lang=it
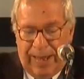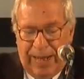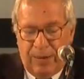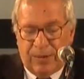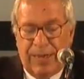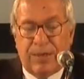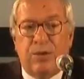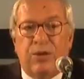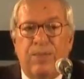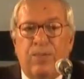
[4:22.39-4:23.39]
e lo
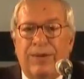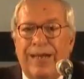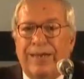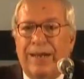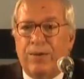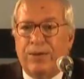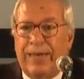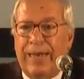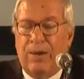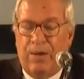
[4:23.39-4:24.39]
stesso si può dire dello
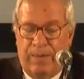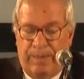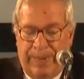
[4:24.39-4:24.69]
stilo